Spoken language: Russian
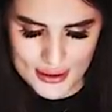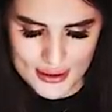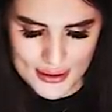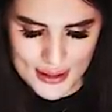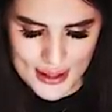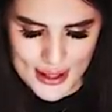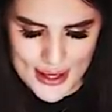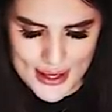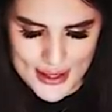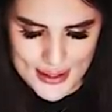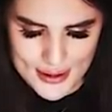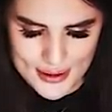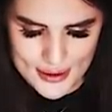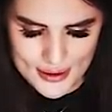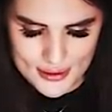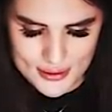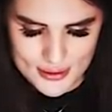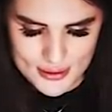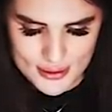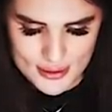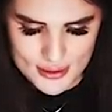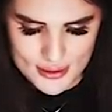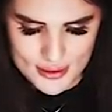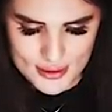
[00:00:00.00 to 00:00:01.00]
какая
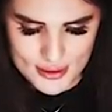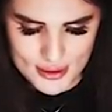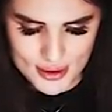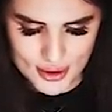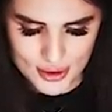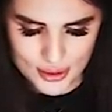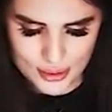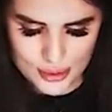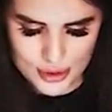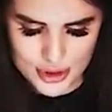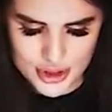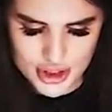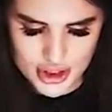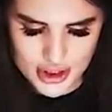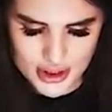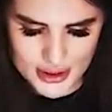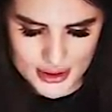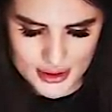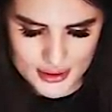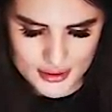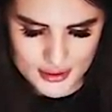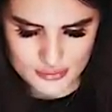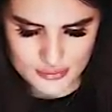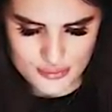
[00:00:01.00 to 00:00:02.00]

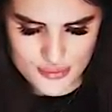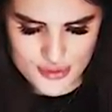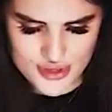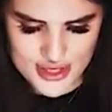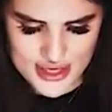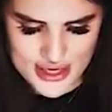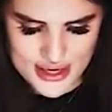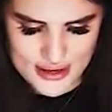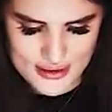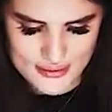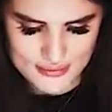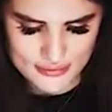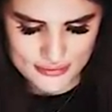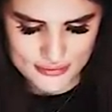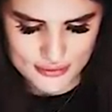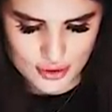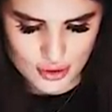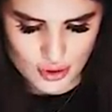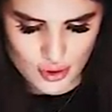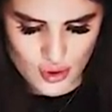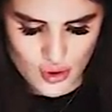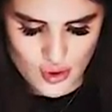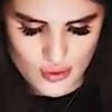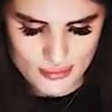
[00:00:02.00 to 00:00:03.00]
игрушка у меня
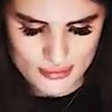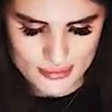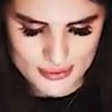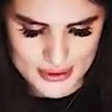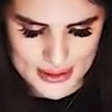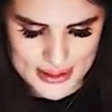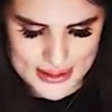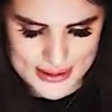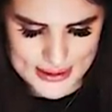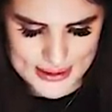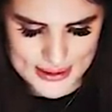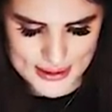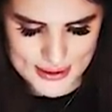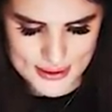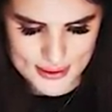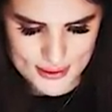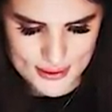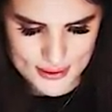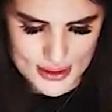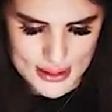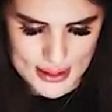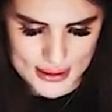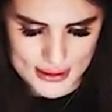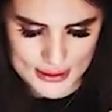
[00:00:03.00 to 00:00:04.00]
в комнате
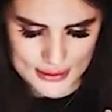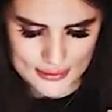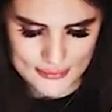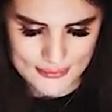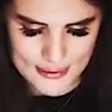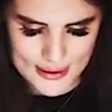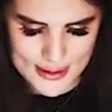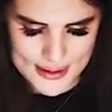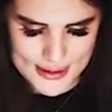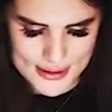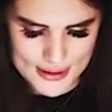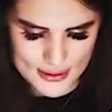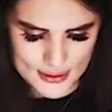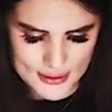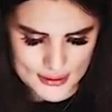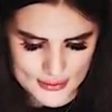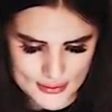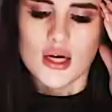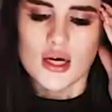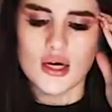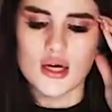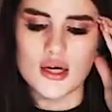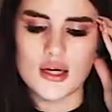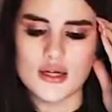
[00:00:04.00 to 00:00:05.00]
на кровати.
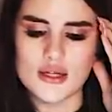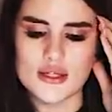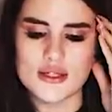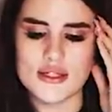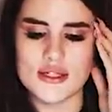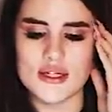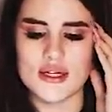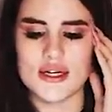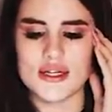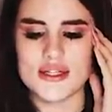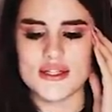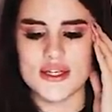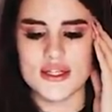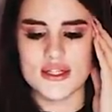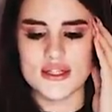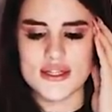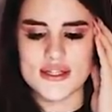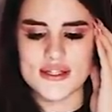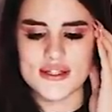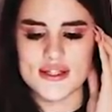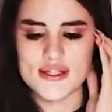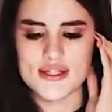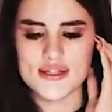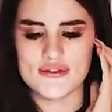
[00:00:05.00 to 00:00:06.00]
А,
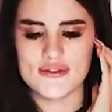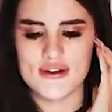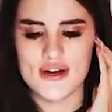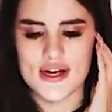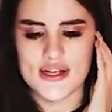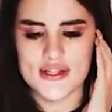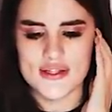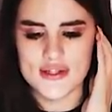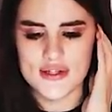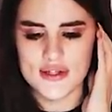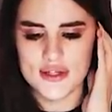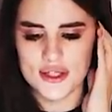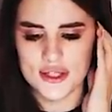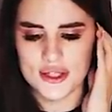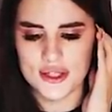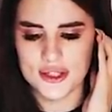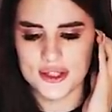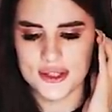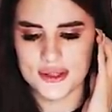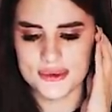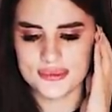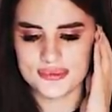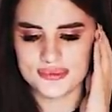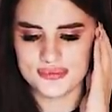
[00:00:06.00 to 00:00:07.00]
захотелось назвать.
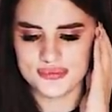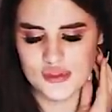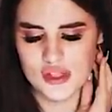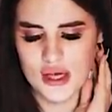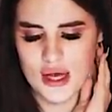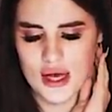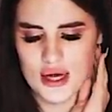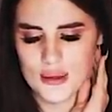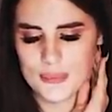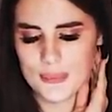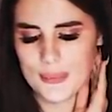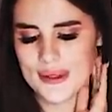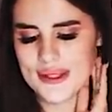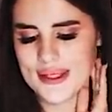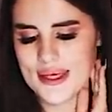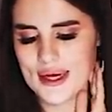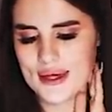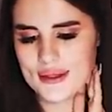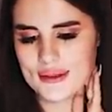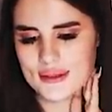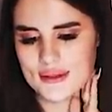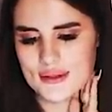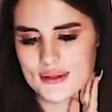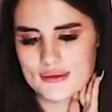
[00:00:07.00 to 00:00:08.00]
Так,
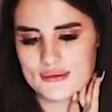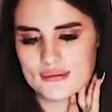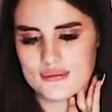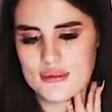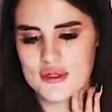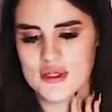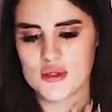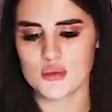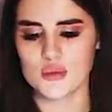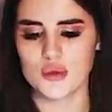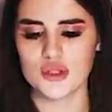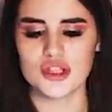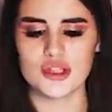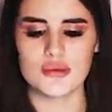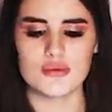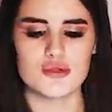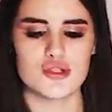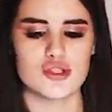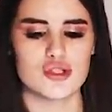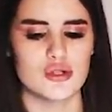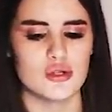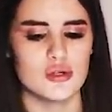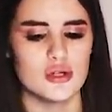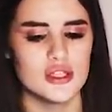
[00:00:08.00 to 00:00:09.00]
понятно. Посмотрим,
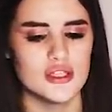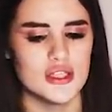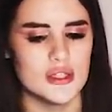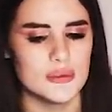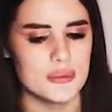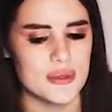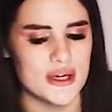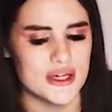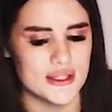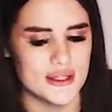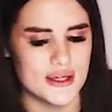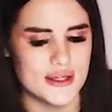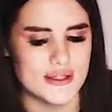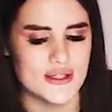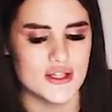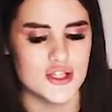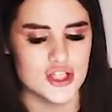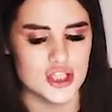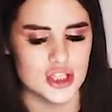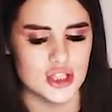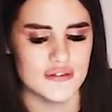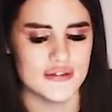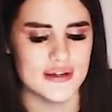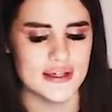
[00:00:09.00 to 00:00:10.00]
что этот прекрасный
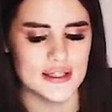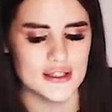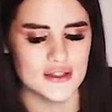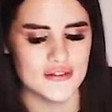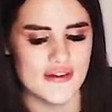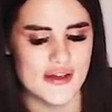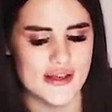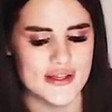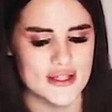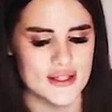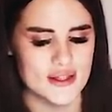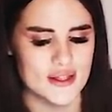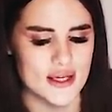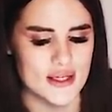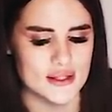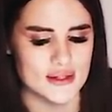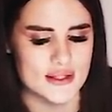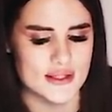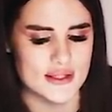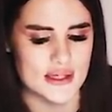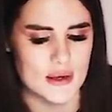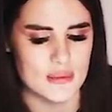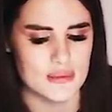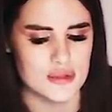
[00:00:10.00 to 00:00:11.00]
человек ответит на это
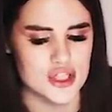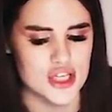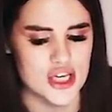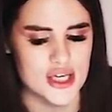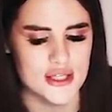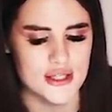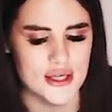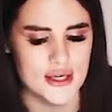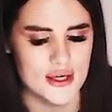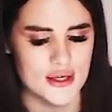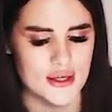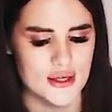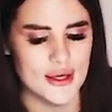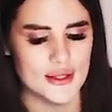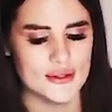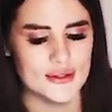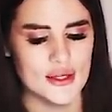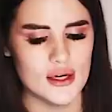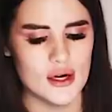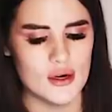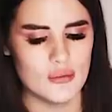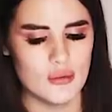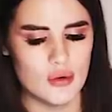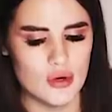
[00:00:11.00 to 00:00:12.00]
сообщение. Я
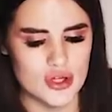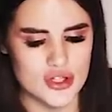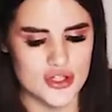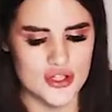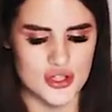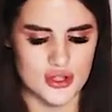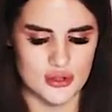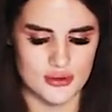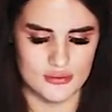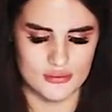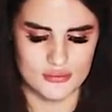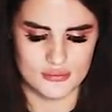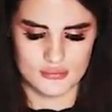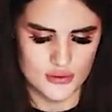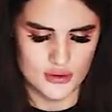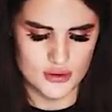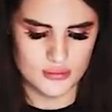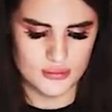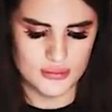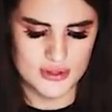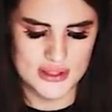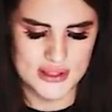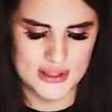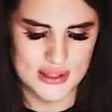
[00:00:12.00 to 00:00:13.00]
на работе. В
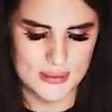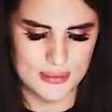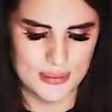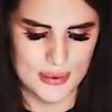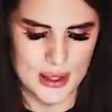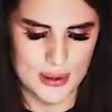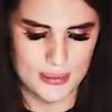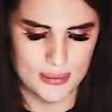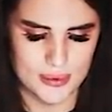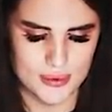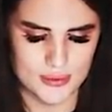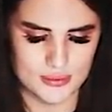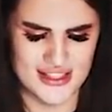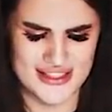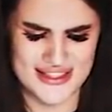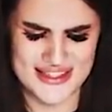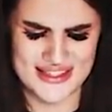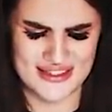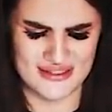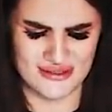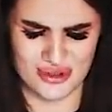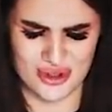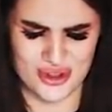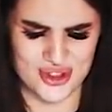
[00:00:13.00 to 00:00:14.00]
смысле, пап, ты
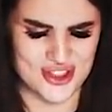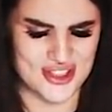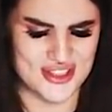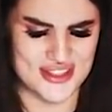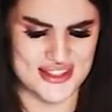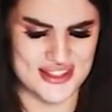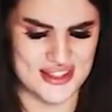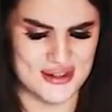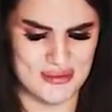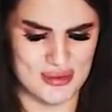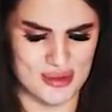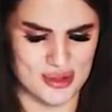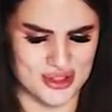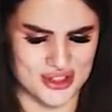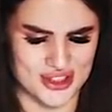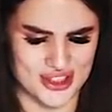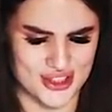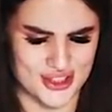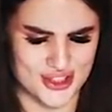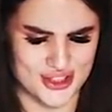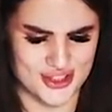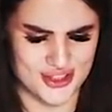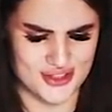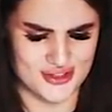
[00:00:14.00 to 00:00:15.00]
сегодня не
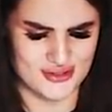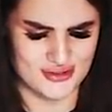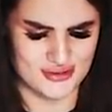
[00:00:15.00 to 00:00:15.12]
работаешь?